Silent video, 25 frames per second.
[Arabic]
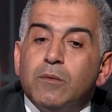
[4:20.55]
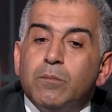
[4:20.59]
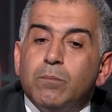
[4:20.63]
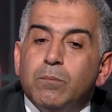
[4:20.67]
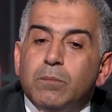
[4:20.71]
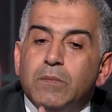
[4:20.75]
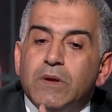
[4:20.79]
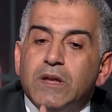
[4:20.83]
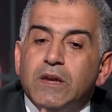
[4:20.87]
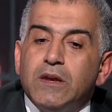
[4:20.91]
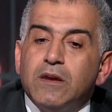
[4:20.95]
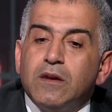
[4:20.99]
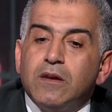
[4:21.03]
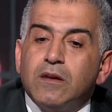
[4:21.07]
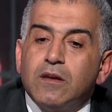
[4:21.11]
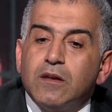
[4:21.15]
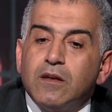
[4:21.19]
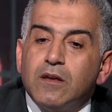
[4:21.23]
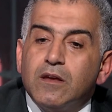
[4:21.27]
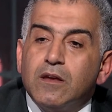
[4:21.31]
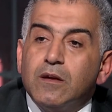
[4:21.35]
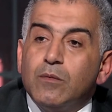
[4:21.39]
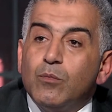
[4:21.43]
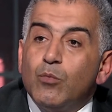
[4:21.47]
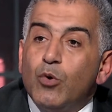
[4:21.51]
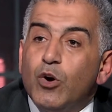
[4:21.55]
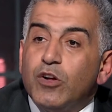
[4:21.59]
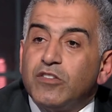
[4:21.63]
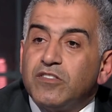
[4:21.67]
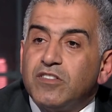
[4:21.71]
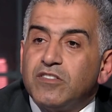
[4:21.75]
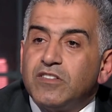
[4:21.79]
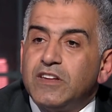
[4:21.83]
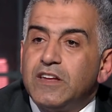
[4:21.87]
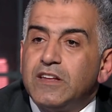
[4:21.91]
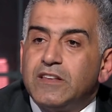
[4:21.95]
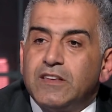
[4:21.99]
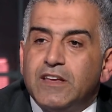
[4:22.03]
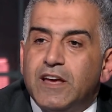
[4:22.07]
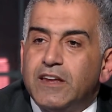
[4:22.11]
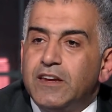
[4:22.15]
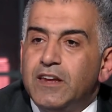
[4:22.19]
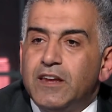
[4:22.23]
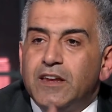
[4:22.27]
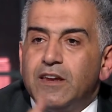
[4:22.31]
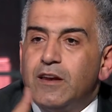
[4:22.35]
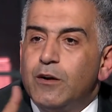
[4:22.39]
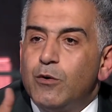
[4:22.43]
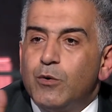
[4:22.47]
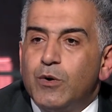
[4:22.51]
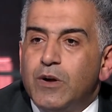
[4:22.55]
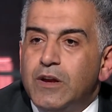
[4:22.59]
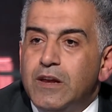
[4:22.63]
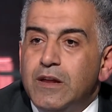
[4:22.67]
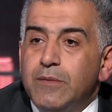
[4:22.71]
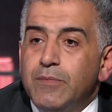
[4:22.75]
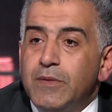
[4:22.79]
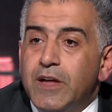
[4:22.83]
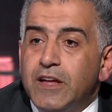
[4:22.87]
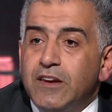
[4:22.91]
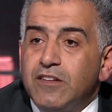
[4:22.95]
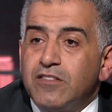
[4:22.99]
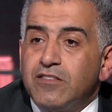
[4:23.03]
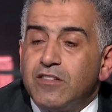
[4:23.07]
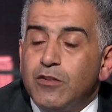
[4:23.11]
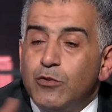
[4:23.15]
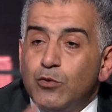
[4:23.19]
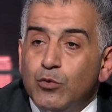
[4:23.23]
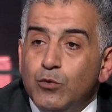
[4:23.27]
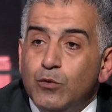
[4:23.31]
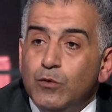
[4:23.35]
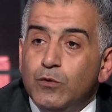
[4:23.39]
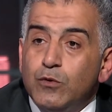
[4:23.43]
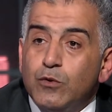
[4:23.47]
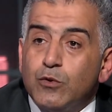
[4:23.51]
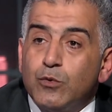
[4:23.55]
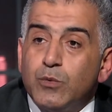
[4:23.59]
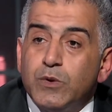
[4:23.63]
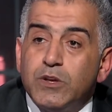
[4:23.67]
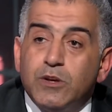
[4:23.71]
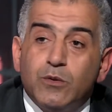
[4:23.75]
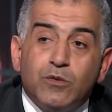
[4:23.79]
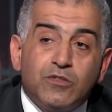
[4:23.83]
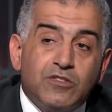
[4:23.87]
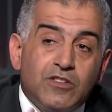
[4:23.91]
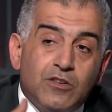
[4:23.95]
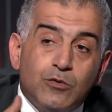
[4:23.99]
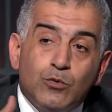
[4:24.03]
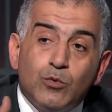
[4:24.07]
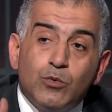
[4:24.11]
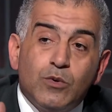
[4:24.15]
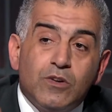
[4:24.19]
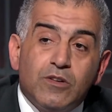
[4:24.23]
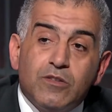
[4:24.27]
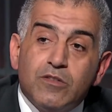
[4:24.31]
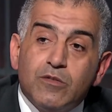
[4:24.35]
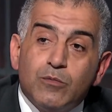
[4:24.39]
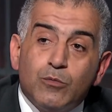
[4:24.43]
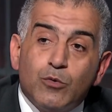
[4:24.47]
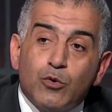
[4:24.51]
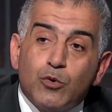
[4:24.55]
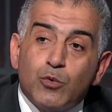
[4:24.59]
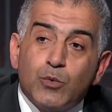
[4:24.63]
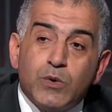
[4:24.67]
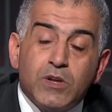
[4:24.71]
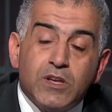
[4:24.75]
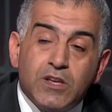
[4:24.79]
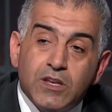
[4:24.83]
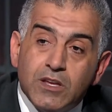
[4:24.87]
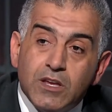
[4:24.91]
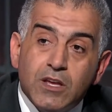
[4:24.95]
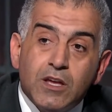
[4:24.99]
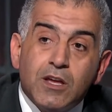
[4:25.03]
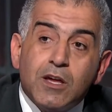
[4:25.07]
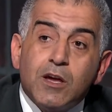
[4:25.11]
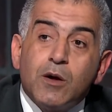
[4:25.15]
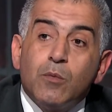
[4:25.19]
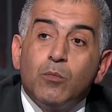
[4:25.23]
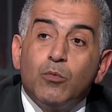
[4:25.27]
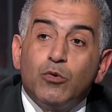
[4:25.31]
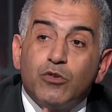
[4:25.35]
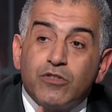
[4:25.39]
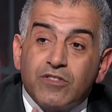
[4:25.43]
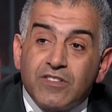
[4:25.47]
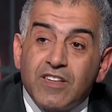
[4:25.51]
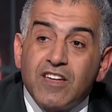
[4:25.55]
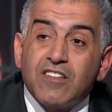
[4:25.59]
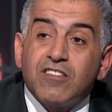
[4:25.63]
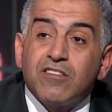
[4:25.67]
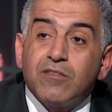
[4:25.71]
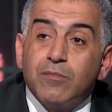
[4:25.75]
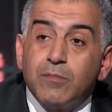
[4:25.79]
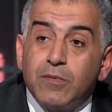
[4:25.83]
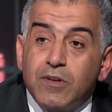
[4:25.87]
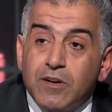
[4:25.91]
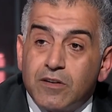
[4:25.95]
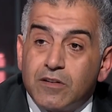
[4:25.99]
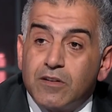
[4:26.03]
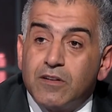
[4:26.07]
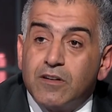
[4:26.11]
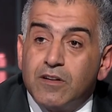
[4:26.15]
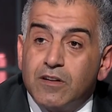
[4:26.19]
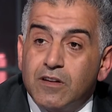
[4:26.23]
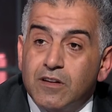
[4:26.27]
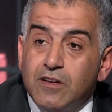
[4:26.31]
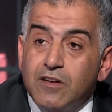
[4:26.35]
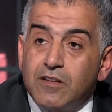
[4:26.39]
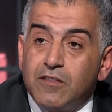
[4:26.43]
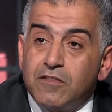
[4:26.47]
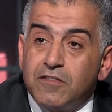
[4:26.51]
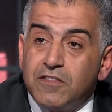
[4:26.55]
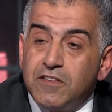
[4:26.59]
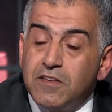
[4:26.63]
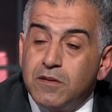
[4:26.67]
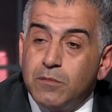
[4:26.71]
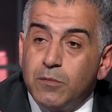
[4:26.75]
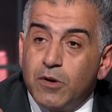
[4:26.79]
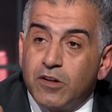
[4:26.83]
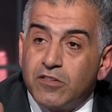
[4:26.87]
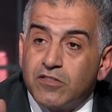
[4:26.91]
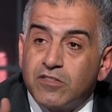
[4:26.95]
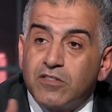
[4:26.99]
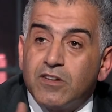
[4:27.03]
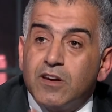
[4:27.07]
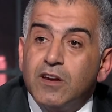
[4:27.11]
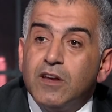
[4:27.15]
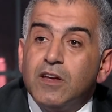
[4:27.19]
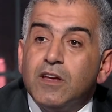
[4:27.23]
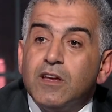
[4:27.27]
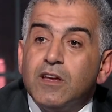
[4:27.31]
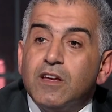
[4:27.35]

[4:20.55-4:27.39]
من آه، مؤسسات يعني احنا لو اتكلمنا عن الصندوق النرويجي والصندوق النرويجي مستثمر آه، في مصر